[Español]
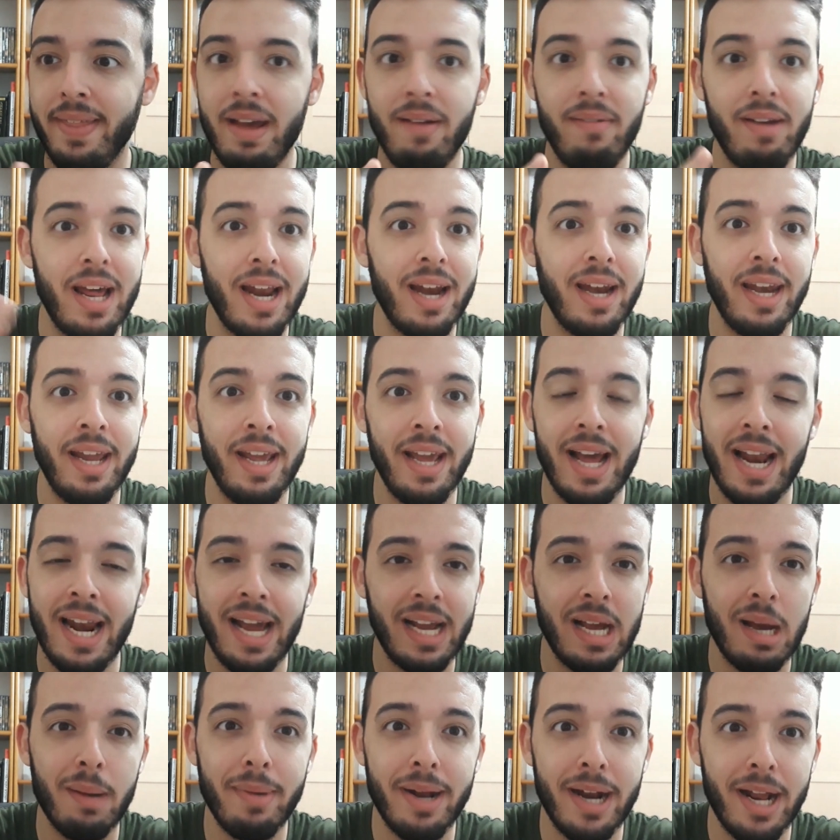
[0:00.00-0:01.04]
de hablarle a
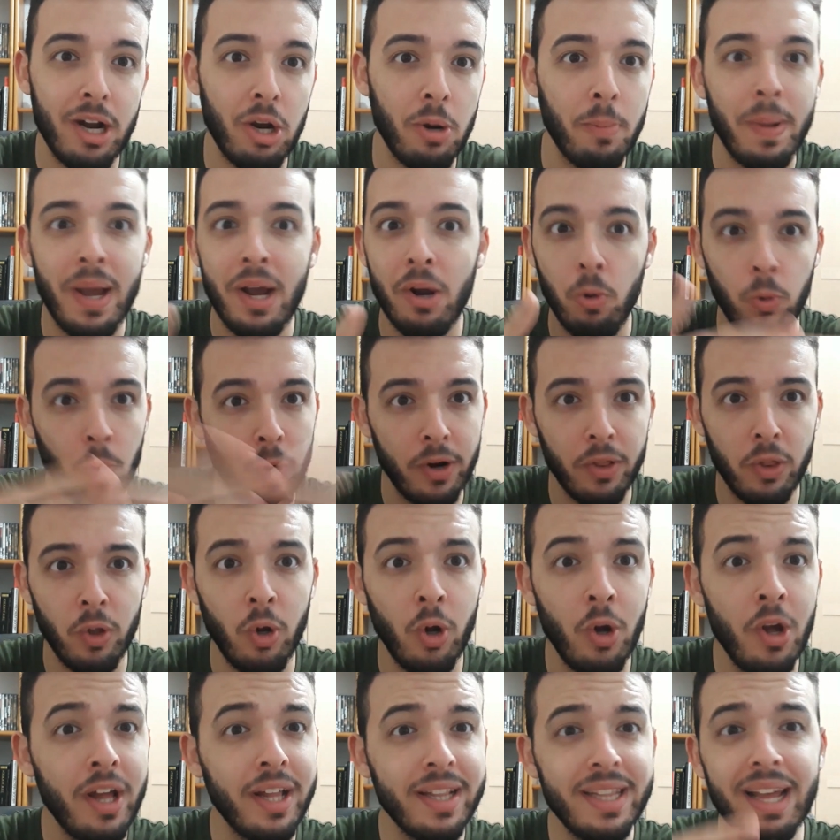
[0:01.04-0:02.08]
la cámara, no me
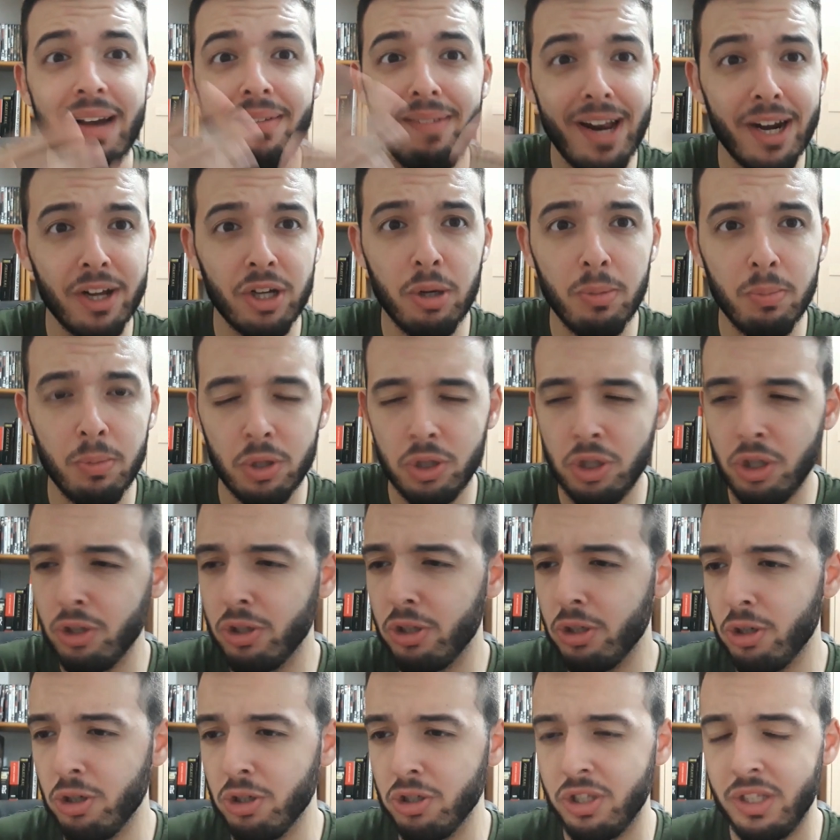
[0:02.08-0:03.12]
acuerdo de hablar con
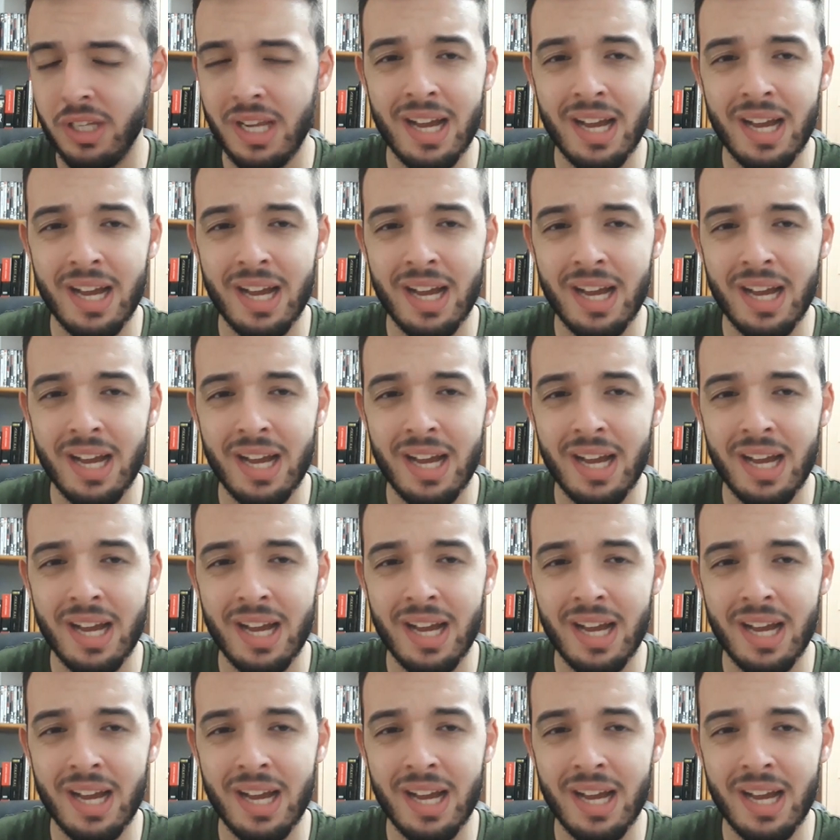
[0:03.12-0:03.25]
vosotros.